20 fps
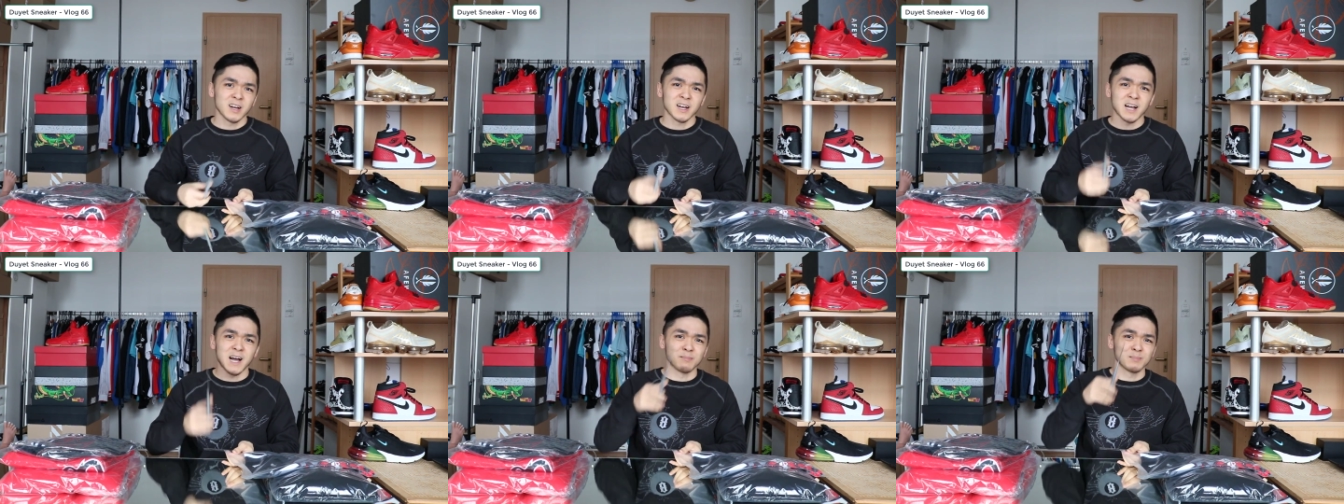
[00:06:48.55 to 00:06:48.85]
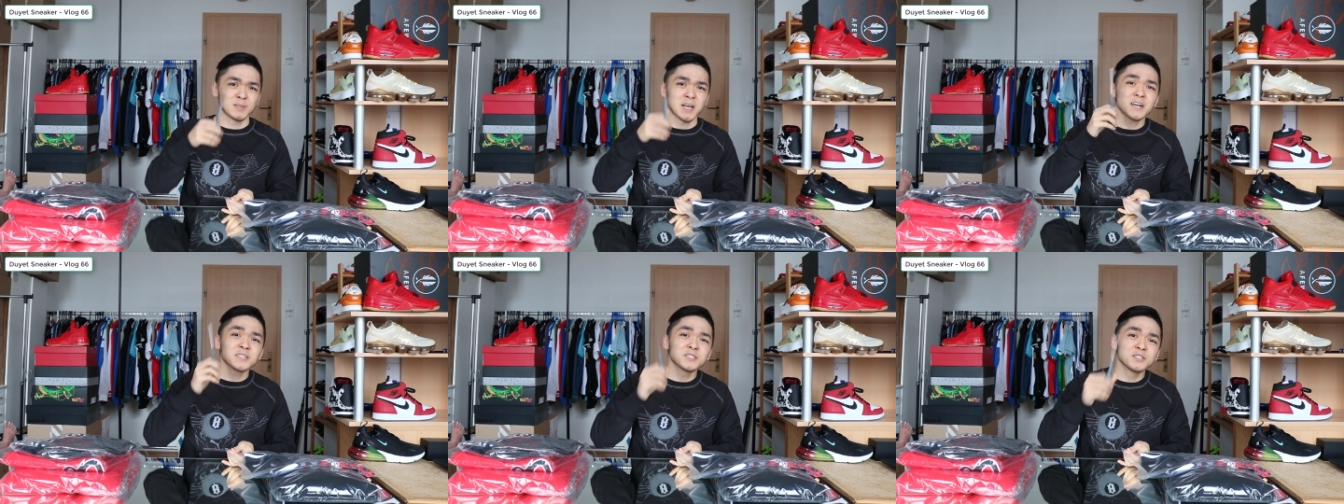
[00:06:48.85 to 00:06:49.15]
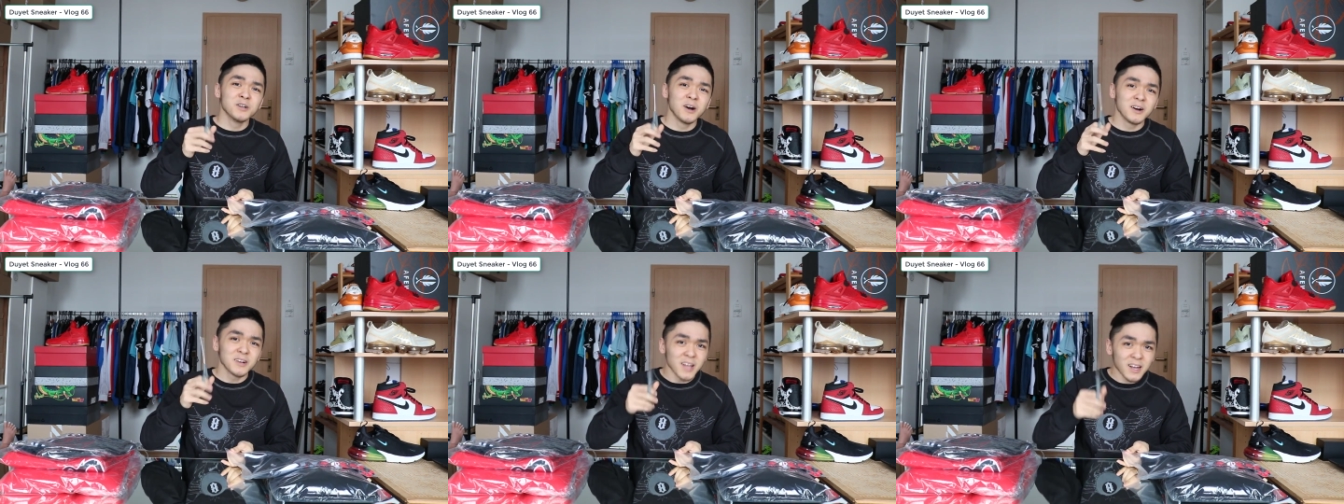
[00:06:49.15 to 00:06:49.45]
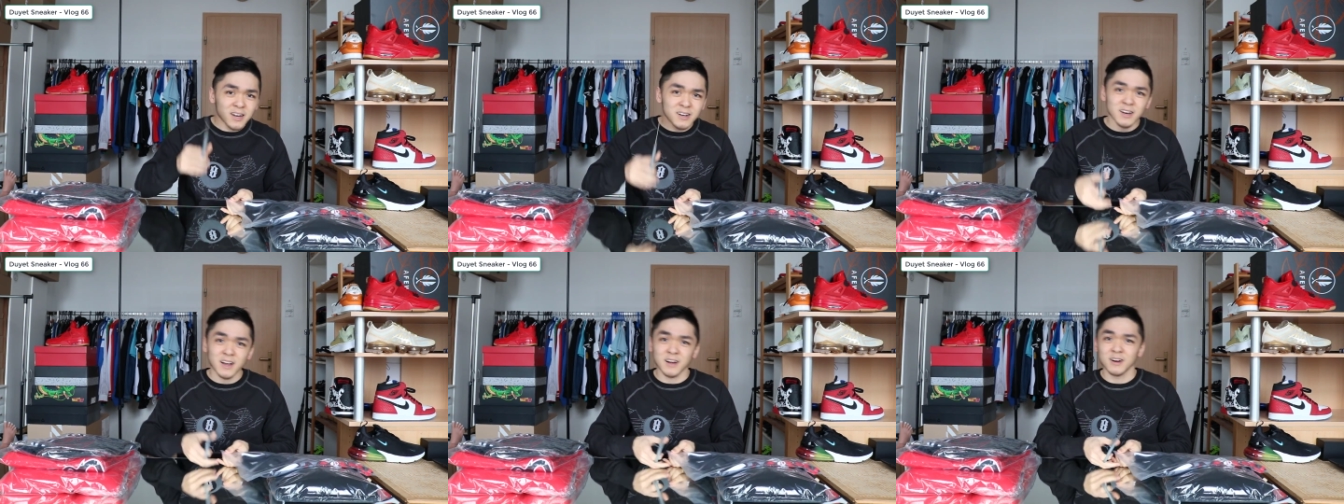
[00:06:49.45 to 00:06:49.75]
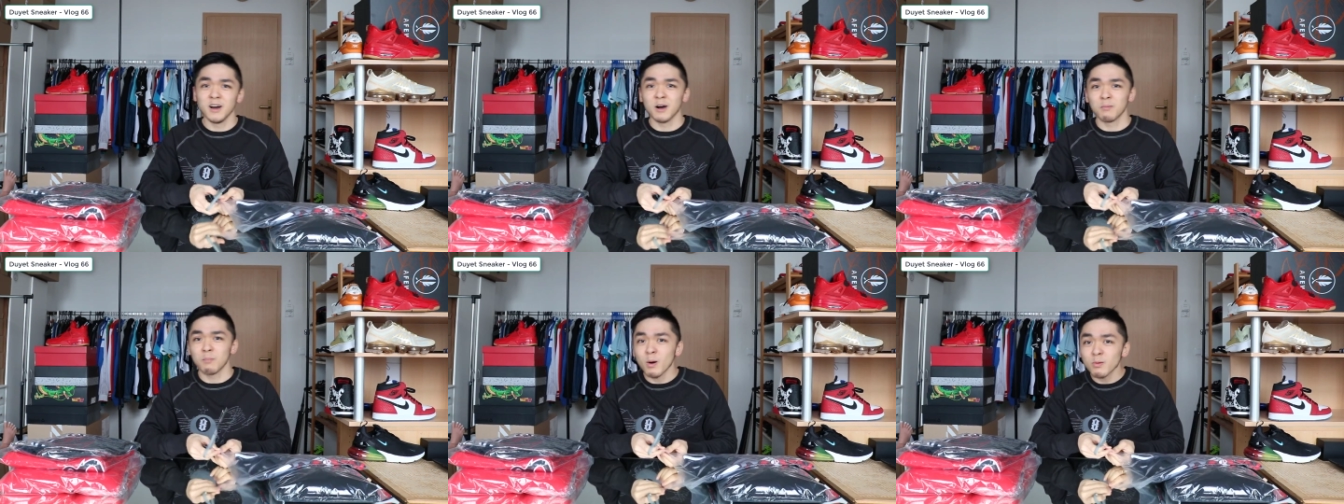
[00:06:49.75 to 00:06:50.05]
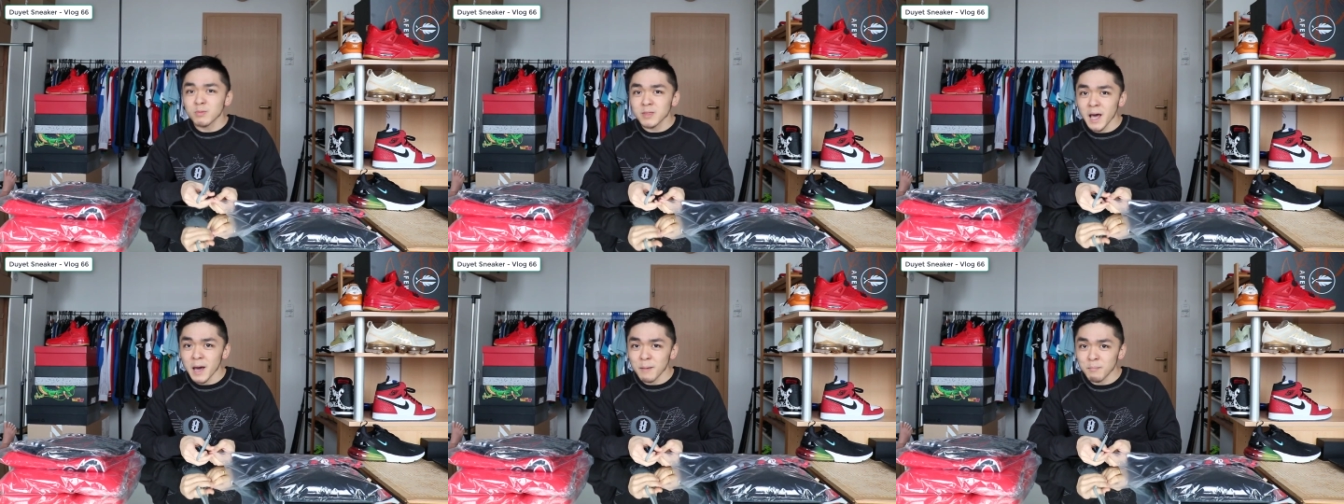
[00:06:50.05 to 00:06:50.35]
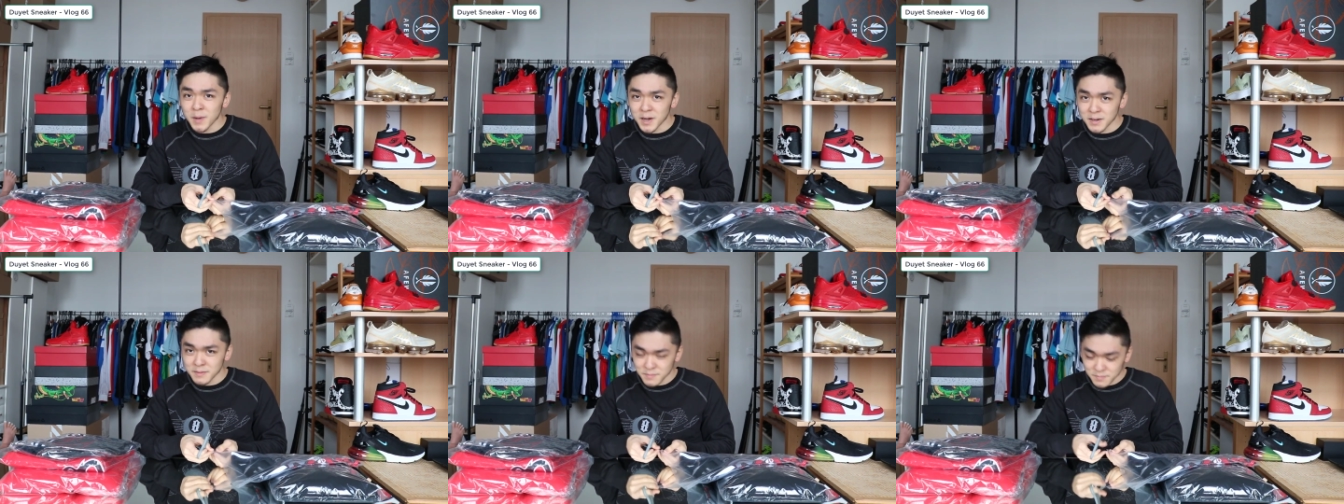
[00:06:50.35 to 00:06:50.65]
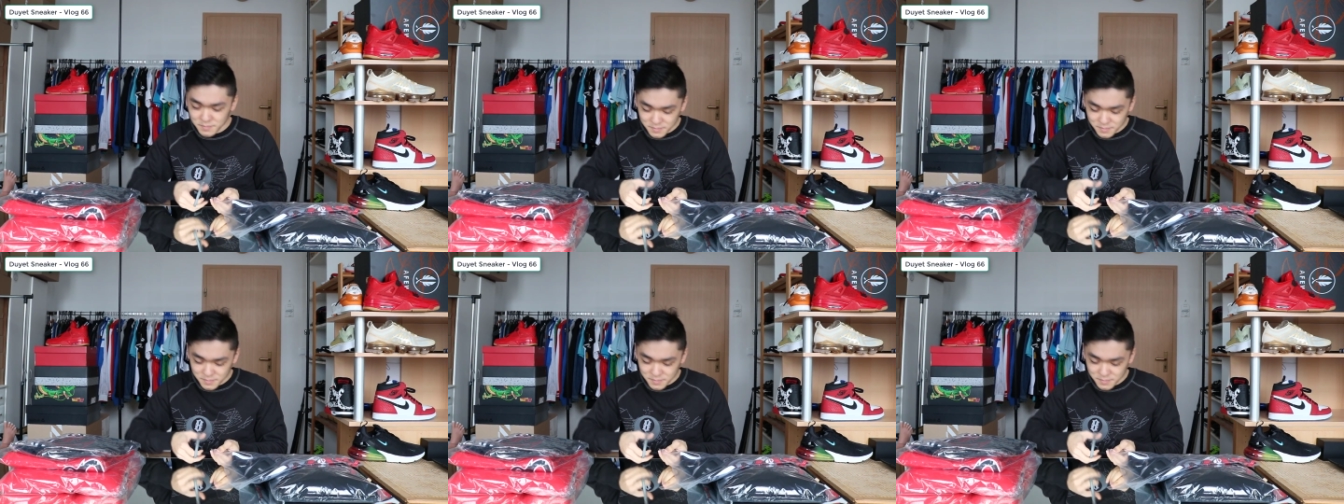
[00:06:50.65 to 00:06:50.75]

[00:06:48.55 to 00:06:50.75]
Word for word: cảm giác sướng nhất là được bóc tem mà